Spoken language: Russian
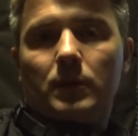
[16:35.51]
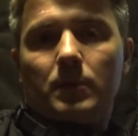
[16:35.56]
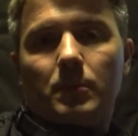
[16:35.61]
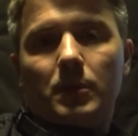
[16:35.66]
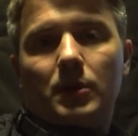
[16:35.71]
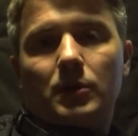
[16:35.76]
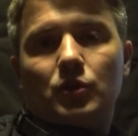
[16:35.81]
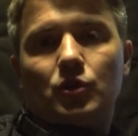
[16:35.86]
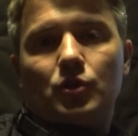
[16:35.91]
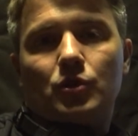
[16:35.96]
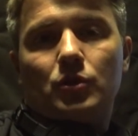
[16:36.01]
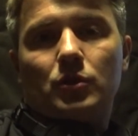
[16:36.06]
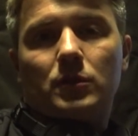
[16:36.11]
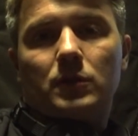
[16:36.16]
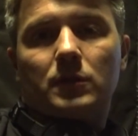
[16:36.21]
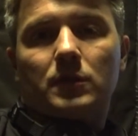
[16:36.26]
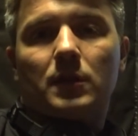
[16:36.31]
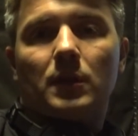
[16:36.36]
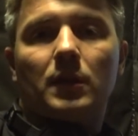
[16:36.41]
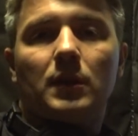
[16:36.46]
И матч э,
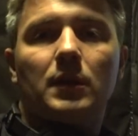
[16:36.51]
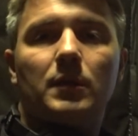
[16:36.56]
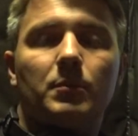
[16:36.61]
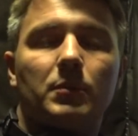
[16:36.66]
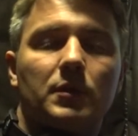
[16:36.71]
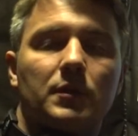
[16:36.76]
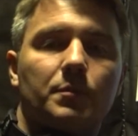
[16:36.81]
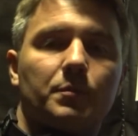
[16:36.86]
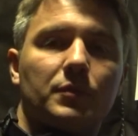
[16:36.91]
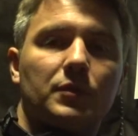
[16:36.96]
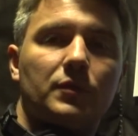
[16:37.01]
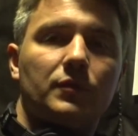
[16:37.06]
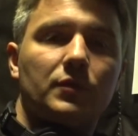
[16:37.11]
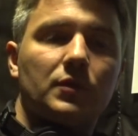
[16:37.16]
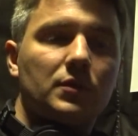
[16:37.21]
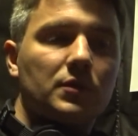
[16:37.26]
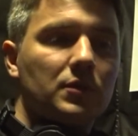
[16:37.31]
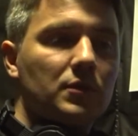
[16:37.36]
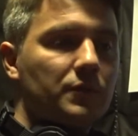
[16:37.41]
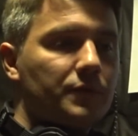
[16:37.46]
с крыльями это
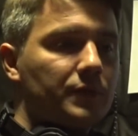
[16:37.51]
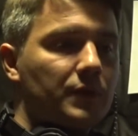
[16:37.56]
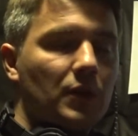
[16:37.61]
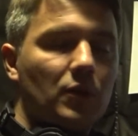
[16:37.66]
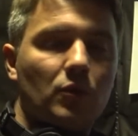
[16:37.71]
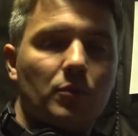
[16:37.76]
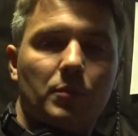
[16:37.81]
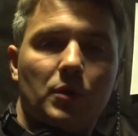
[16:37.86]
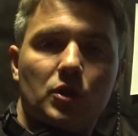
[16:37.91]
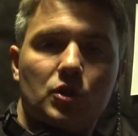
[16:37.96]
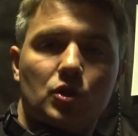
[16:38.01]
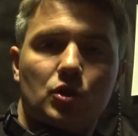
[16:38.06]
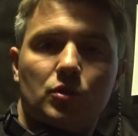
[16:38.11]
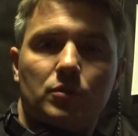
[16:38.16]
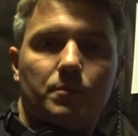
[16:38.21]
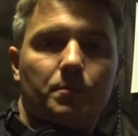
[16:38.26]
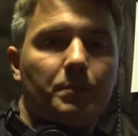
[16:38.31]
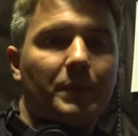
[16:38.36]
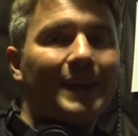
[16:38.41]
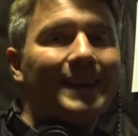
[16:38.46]
подтвердил, второй
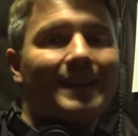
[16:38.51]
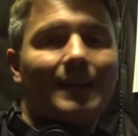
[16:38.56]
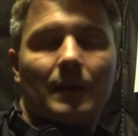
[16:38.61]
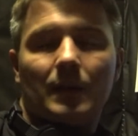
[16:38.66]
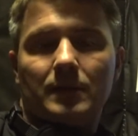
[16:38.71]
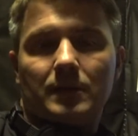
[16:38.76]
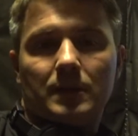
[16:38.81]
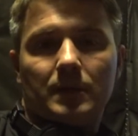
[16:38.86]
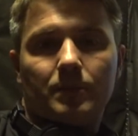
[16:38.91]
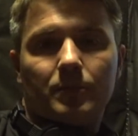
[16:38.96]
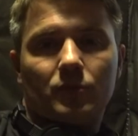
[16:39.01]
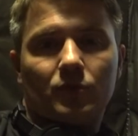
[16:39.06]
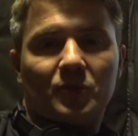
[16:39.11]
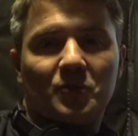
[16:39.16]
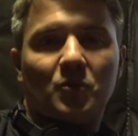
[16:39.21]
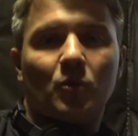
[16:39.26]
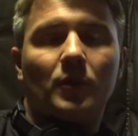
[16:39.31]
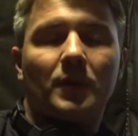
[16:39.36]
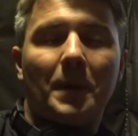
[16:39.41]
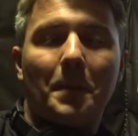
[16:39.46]
мяч прекрасный. Просто
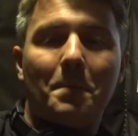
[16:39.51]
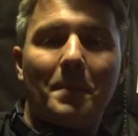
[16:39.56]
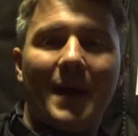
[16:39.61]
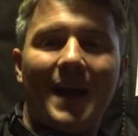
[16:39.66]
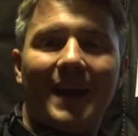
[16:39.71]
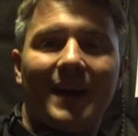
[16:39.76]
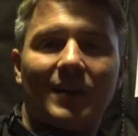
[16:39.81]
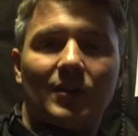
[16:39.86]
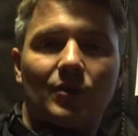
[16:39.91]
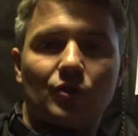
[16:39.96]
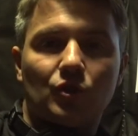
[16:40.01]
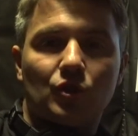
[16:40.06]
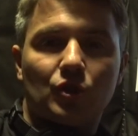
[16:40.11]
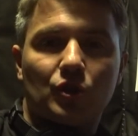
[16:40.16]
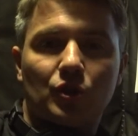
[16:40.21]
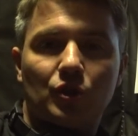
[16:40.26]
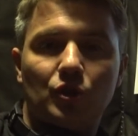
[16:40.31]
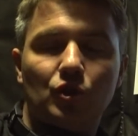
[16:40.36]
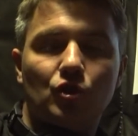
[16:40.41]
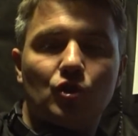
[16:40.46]
насколько мягко
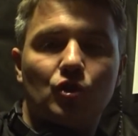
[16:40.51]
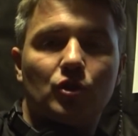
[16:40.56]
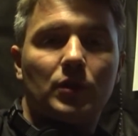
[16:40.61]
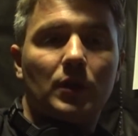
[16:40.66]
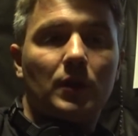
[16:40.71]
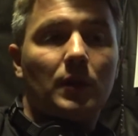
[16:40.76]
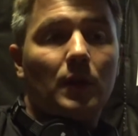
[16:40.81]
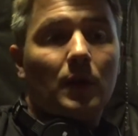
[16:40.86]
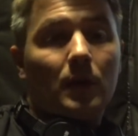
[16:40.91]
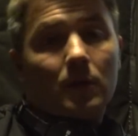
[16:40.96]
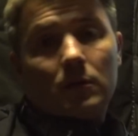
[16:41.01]
технично.